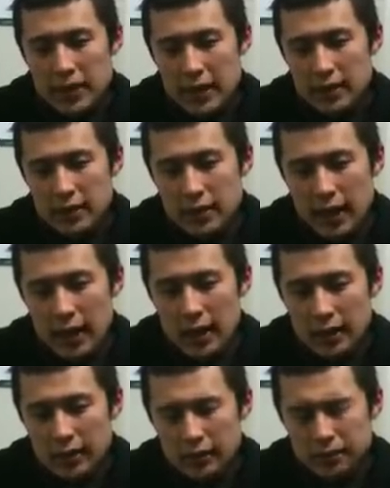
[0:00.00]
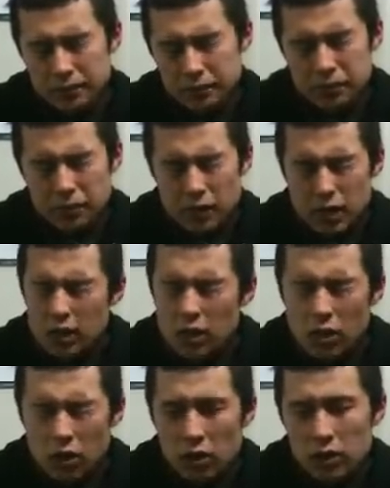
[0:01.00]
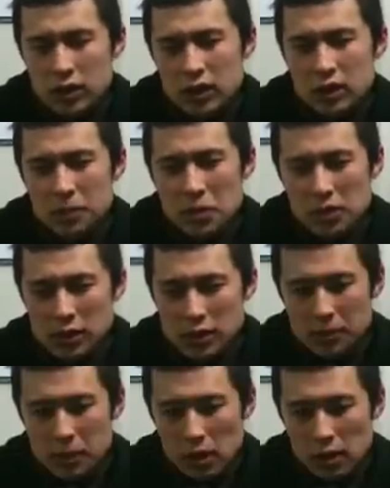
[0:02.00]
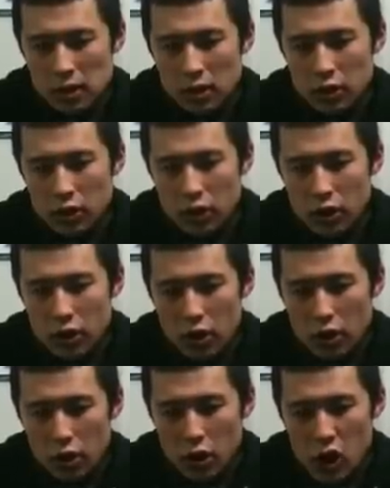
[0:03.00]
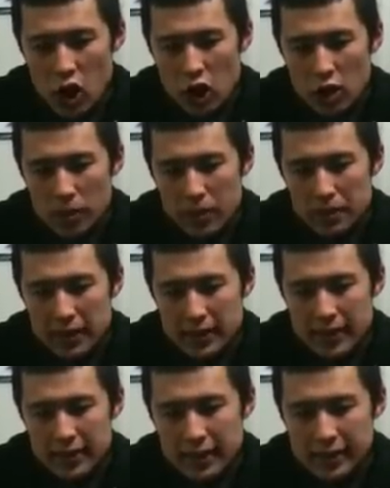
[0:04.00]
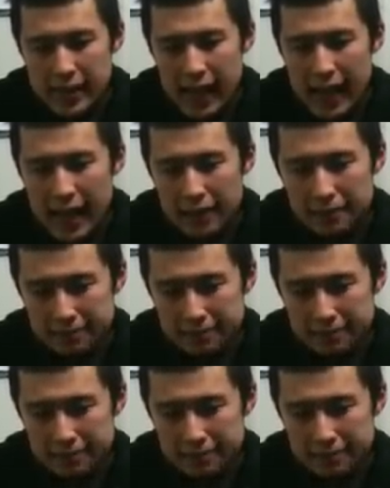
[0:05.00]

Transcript: メダルには惜しくも惜しくも及びませんでした